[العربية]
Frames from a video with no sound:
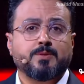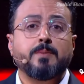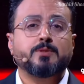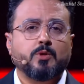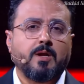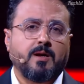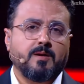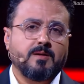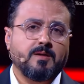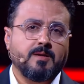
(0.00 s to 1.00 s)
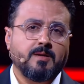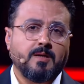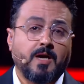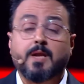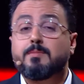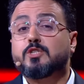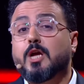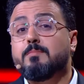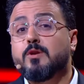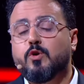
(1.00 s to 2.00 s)
السرعه حرمنا شحال
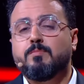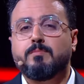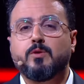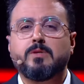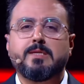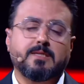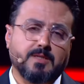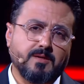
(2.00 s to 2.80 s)
من ام من وليداتها